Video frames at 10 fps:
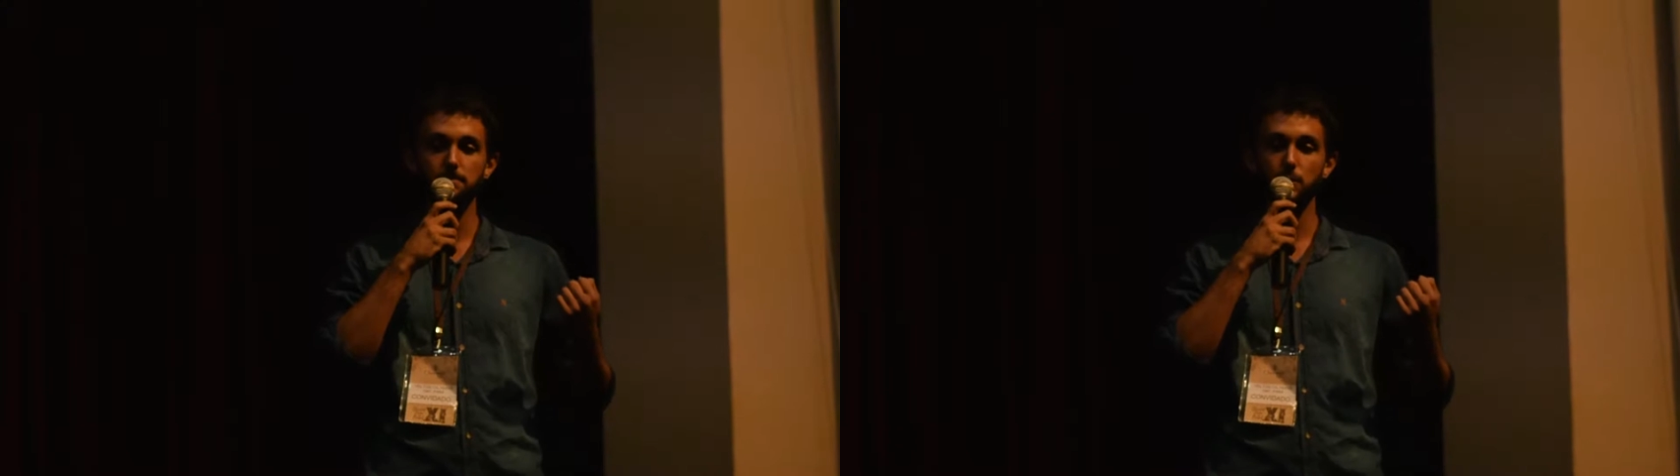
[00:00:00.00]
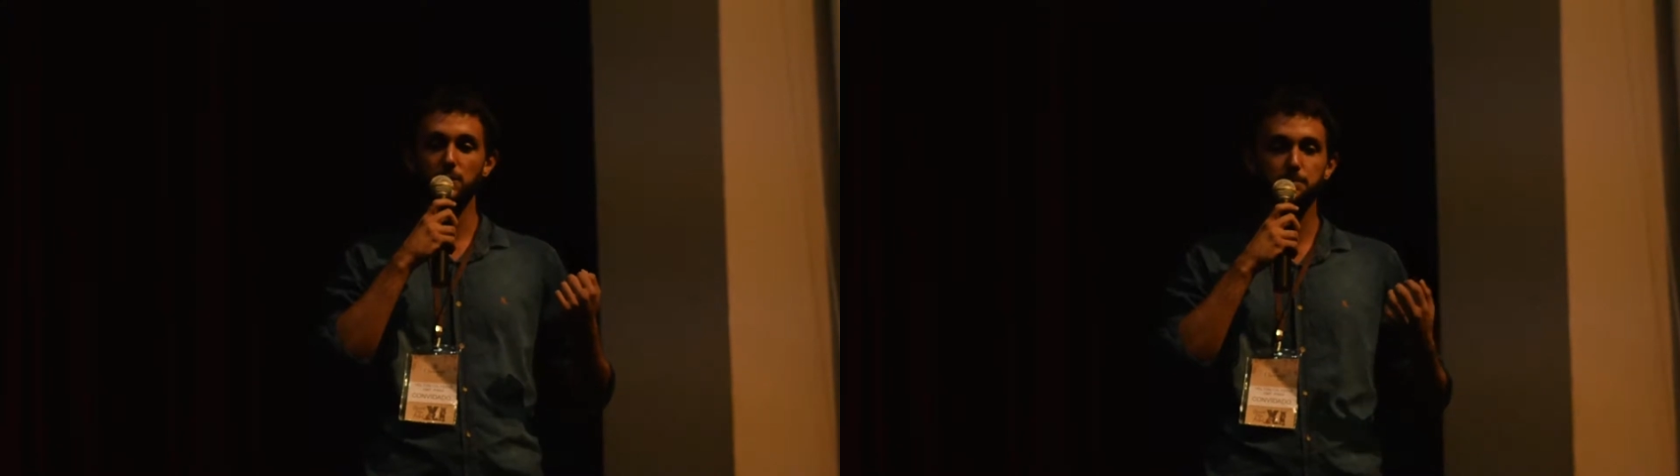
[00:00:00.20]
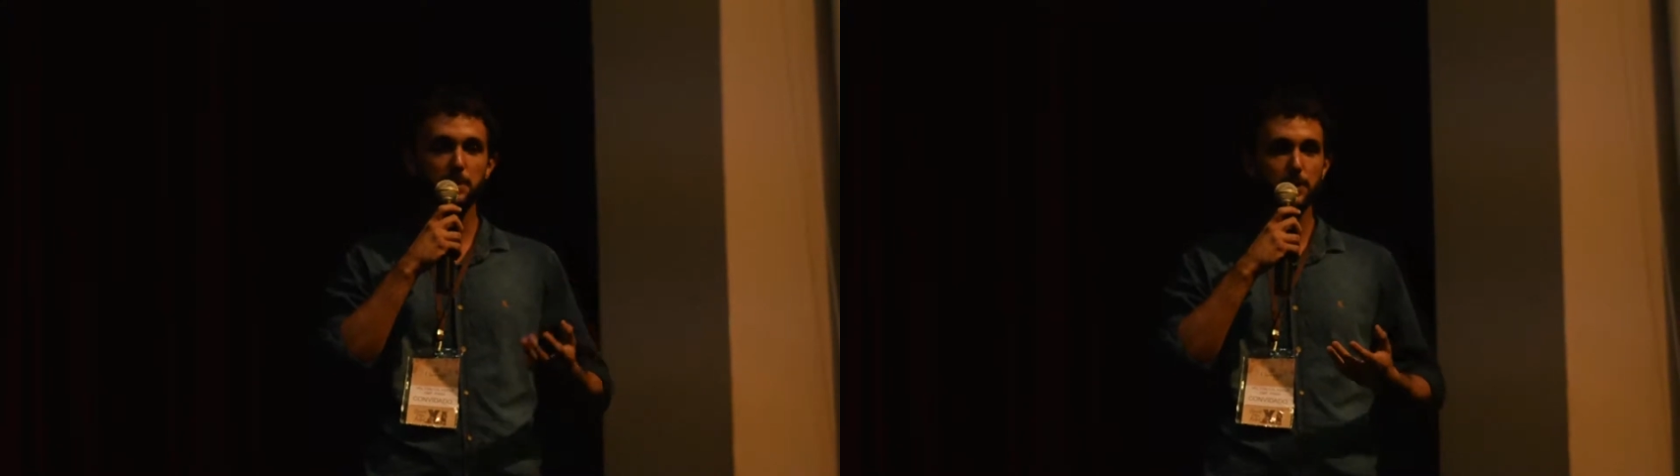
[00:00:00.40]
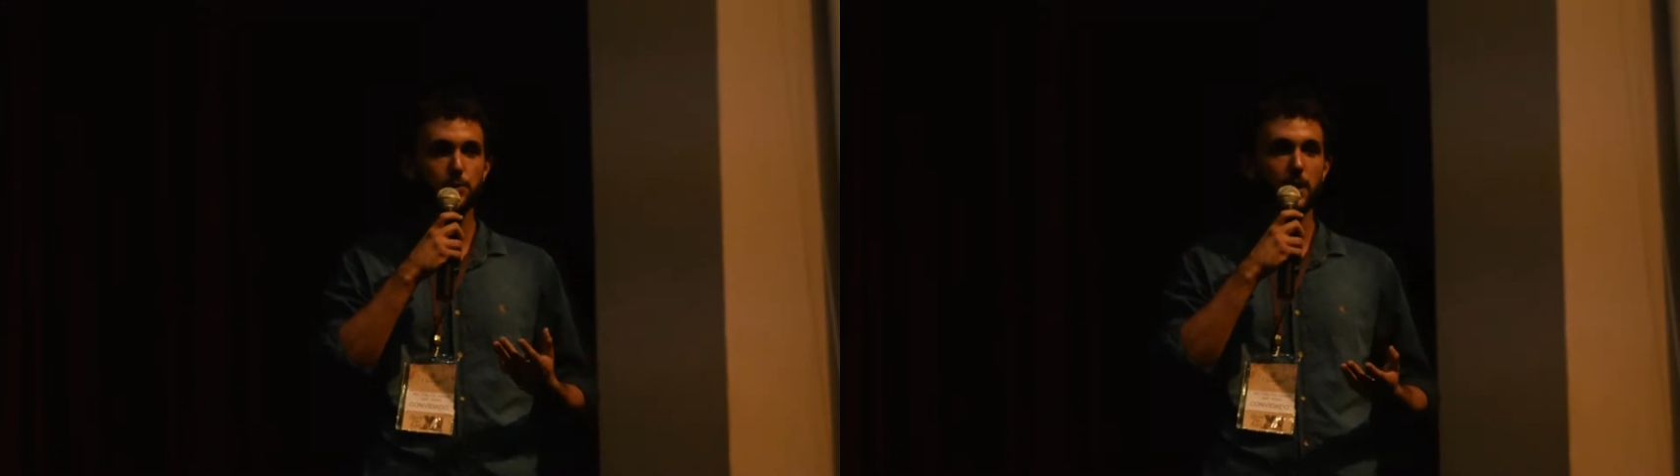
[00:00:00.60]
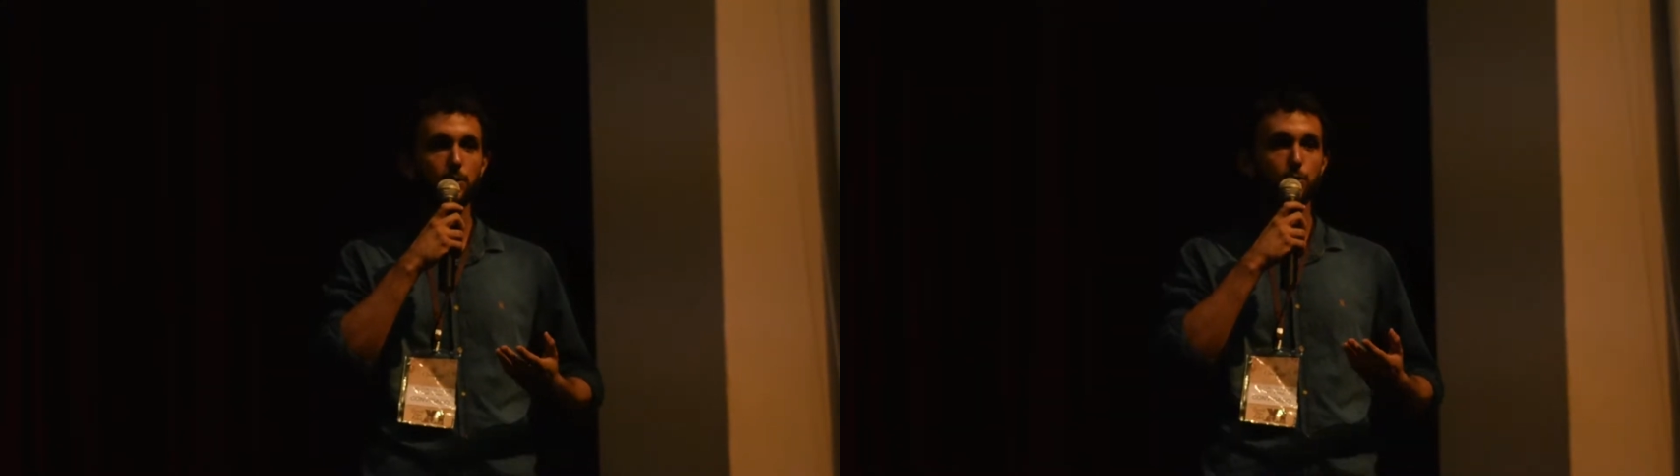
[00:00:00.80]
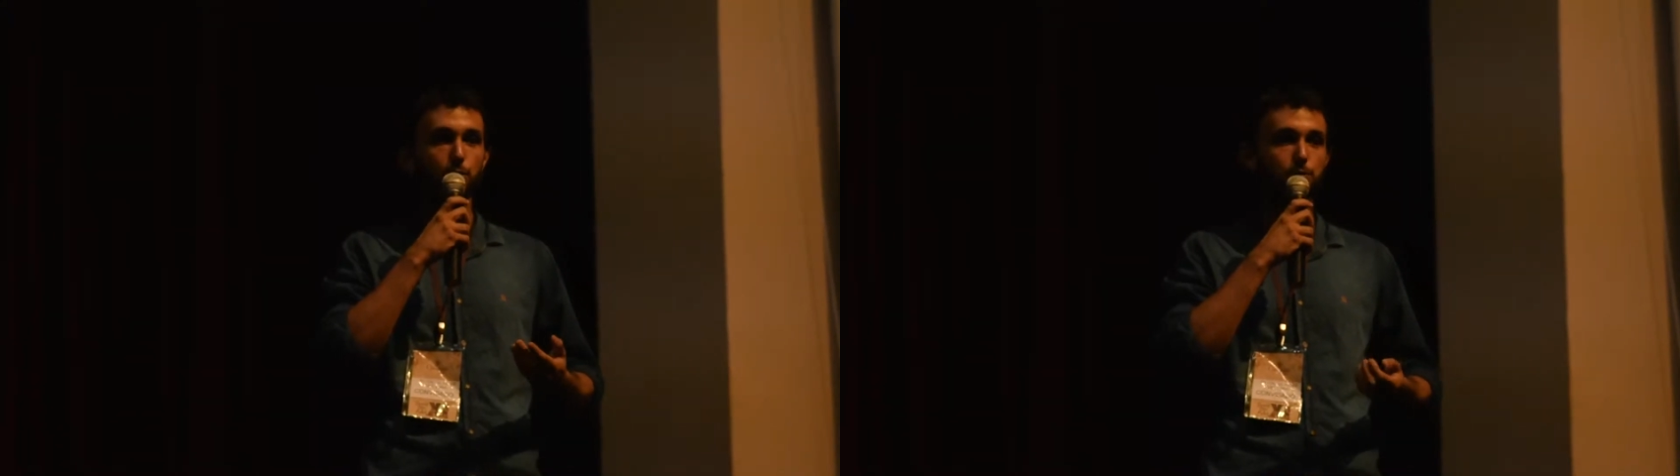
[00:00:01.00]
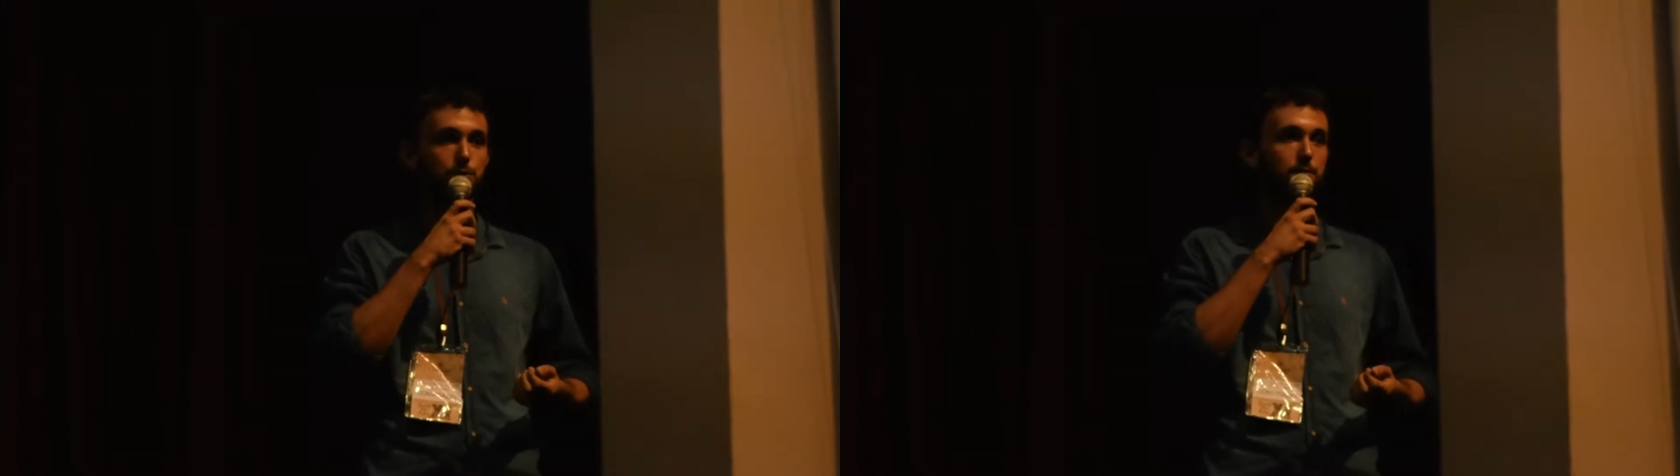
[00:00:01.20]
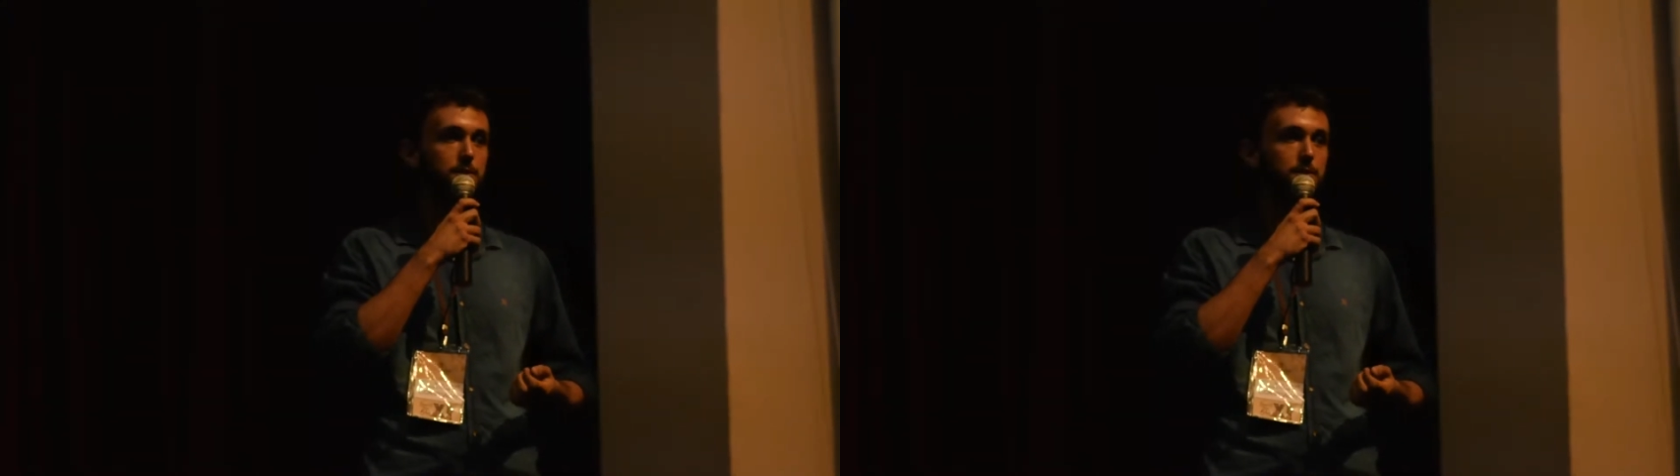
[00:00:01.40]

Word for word: o espírito caloroso que